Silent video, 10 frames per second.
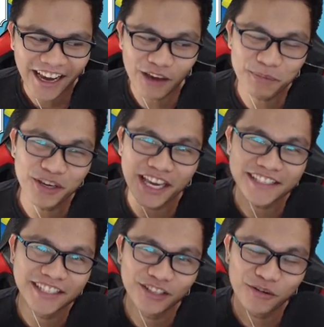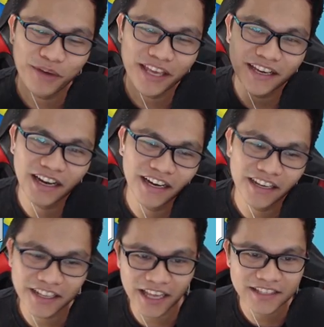I hope you guys are doing uh,
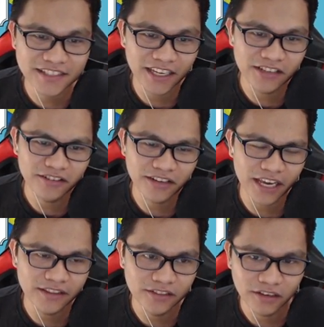great sa inyong grind, no?